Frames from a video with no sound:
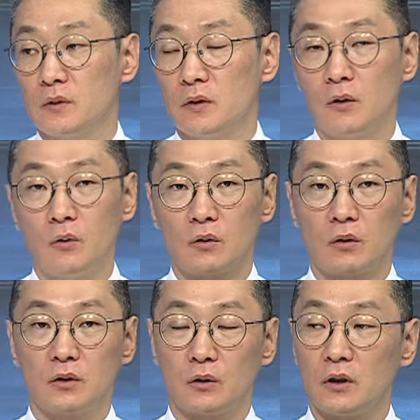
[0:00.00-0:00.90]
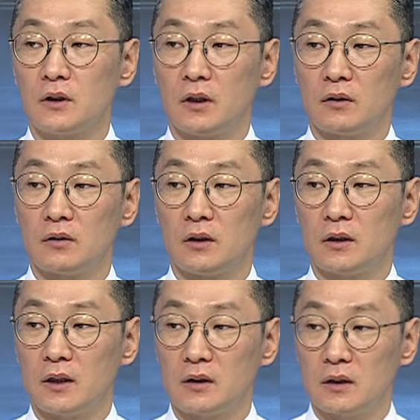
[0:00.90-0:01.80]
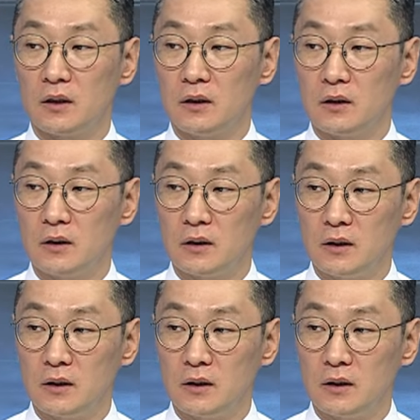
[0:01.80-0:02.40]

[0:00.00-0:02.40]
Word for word: 새로운 어떤 전기차라든지 이,